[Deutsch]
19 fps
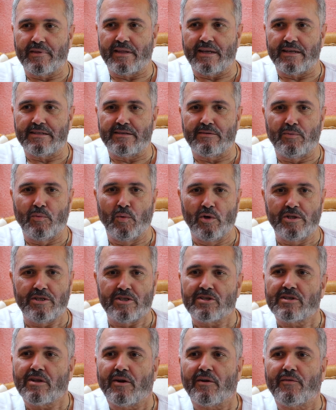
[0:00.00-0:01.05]
des
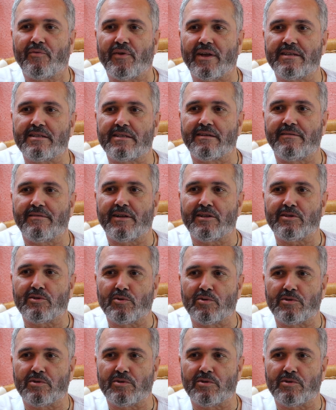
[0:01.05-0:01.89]
Woodstock Festivals